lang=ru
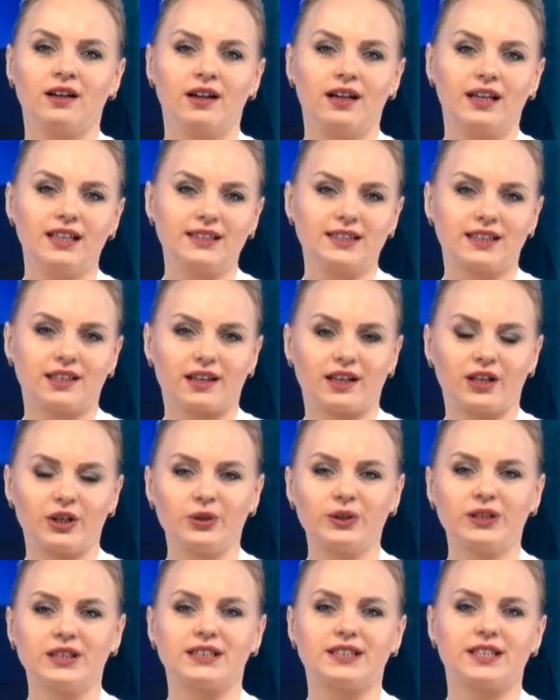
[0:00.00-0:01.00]
Лидский
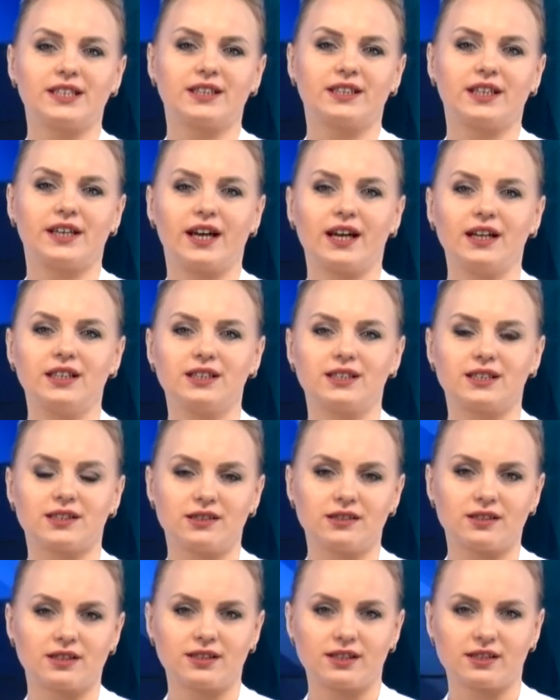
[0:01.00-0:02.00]
районный территориальный
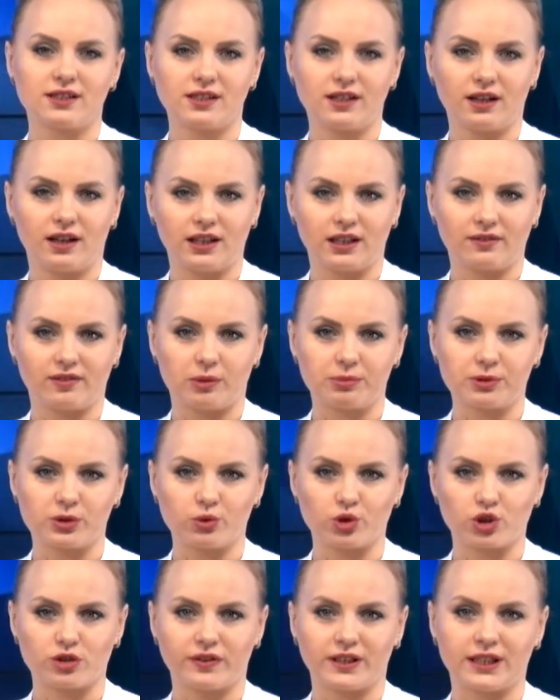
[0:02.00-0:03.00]
центр социального
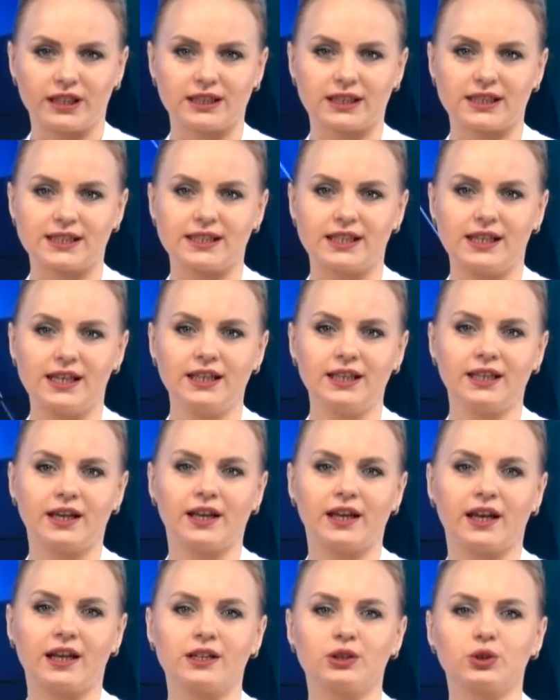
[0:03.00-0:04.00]
обслуживания
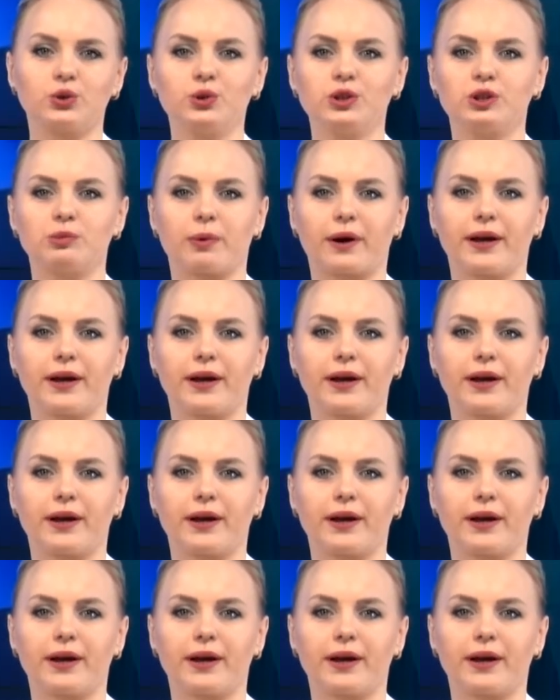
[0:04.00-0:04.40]
населения реализует